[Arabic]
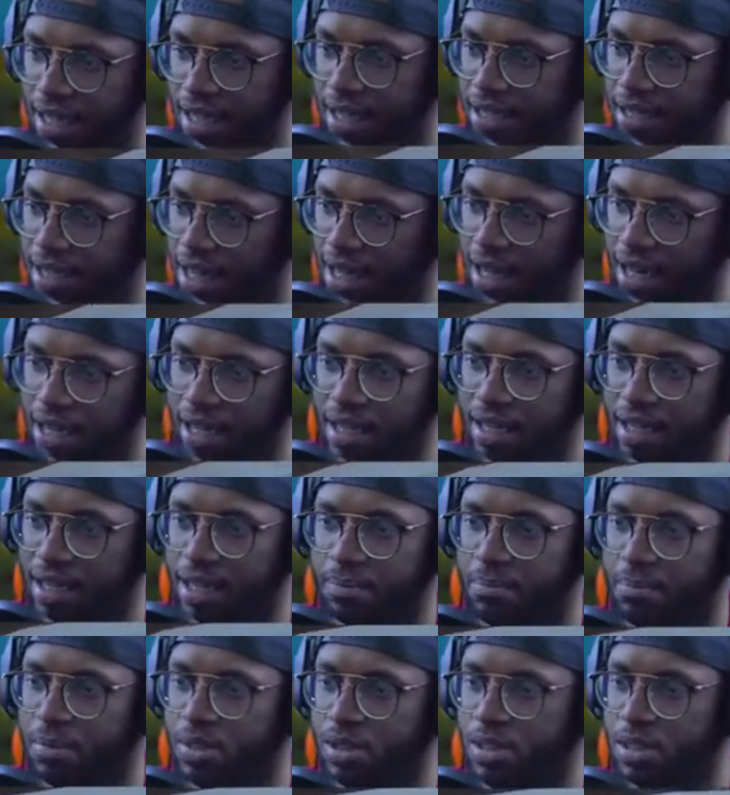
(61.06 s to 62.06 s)
صراحه انا
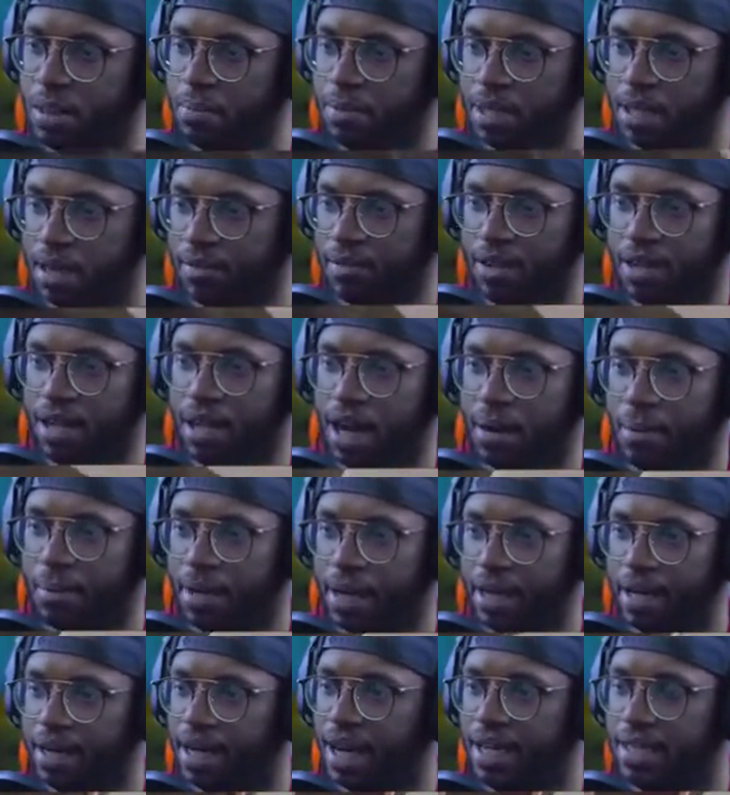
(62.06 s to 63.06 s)
مستمتع في اللعبه
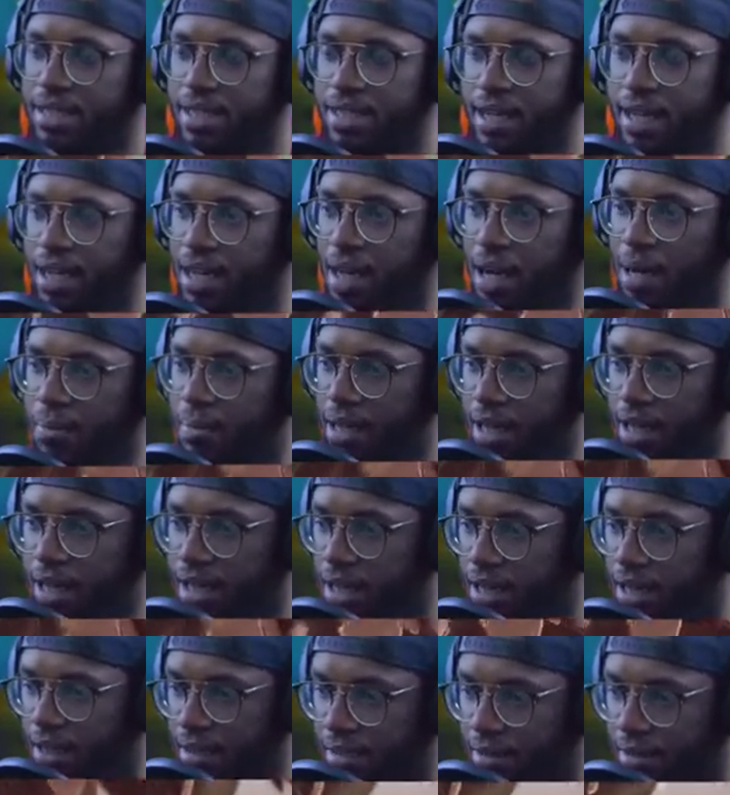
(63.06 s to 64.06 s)
يعني احس ان
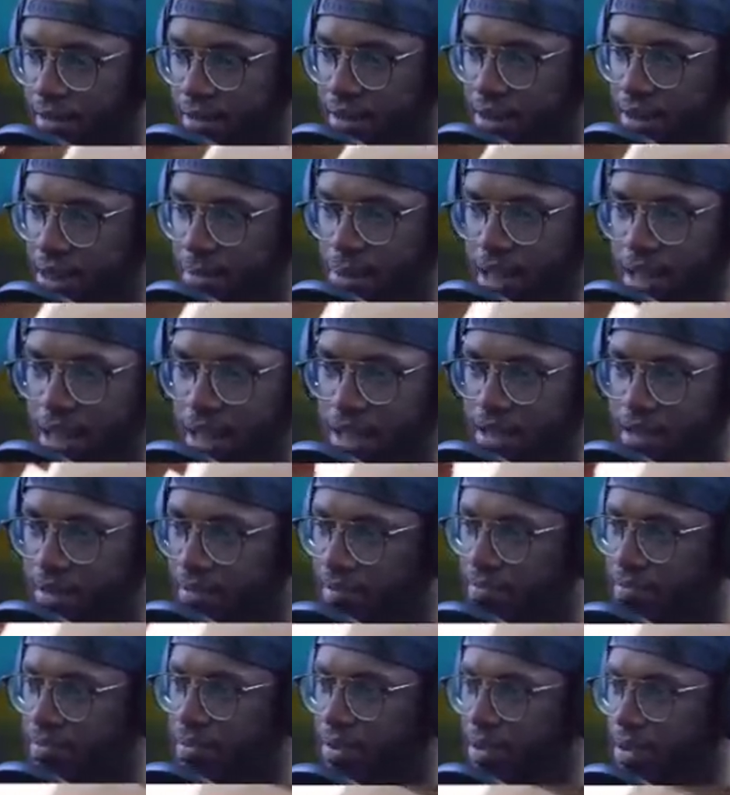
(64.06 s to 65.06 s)
اللعبه جميله
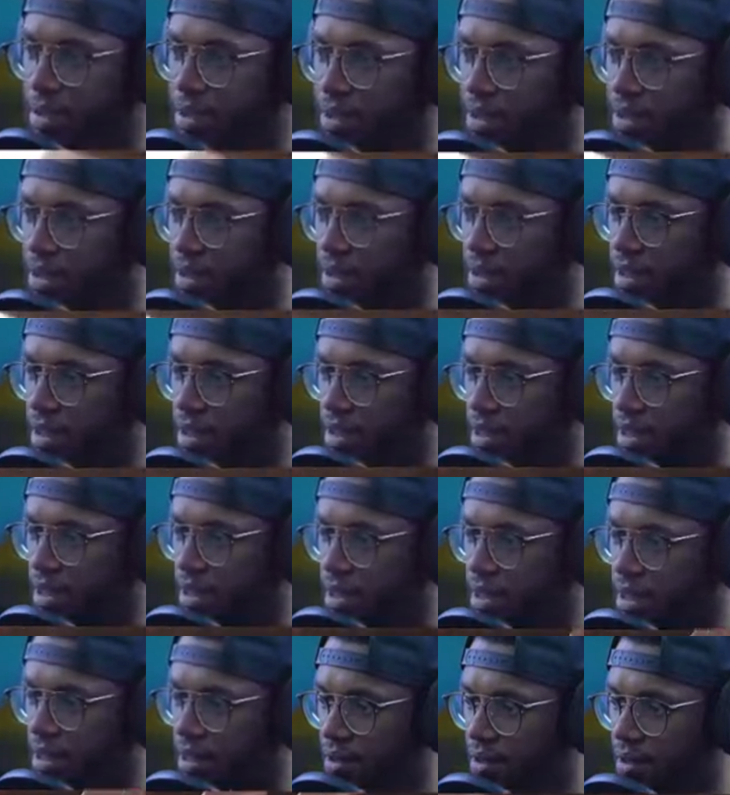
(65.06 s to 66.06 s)

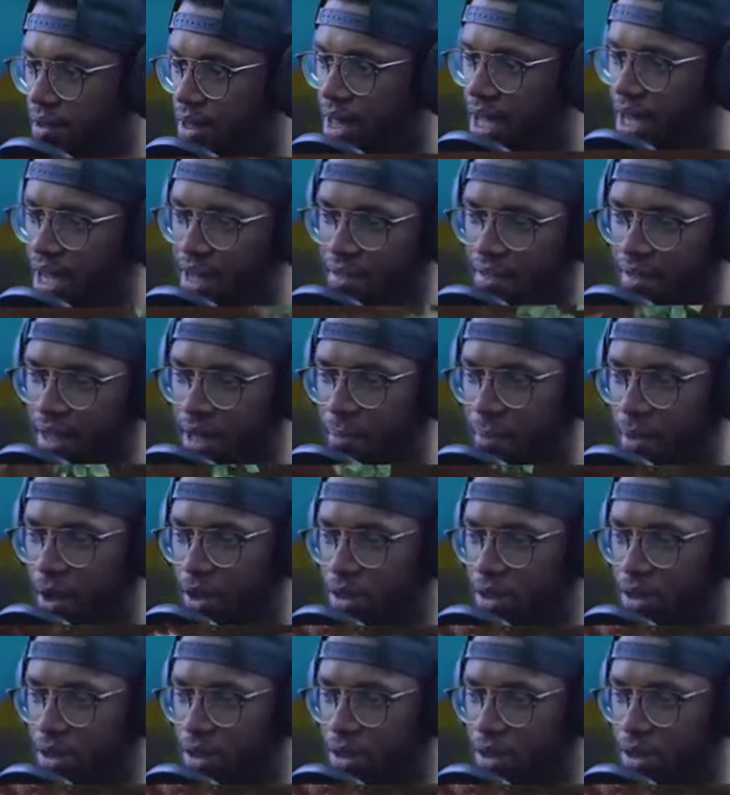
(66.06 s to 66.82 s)
ولكن كما قلت